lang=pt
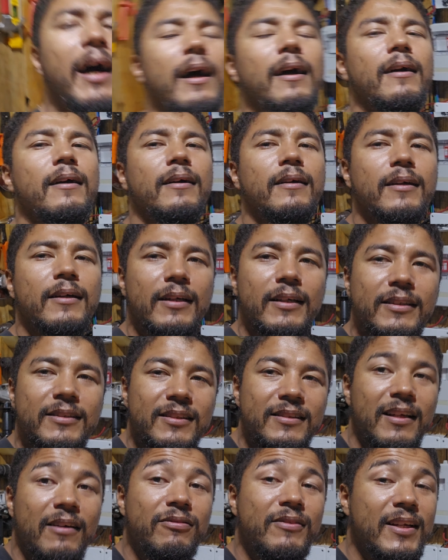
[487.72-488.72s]
lá.
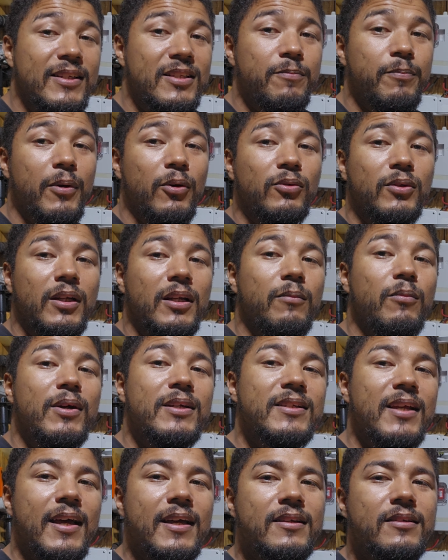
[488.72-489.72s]
Você deve estar tá se perguntando,
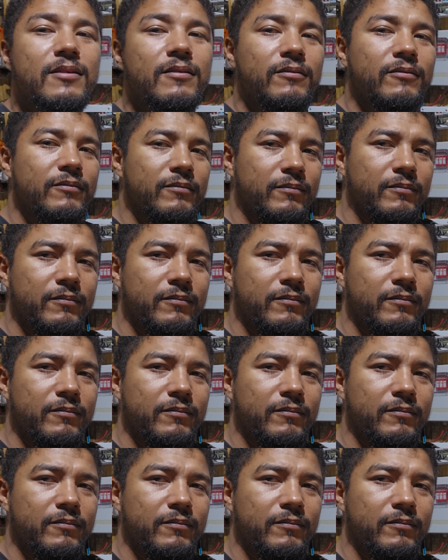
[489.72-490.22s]
Moisés?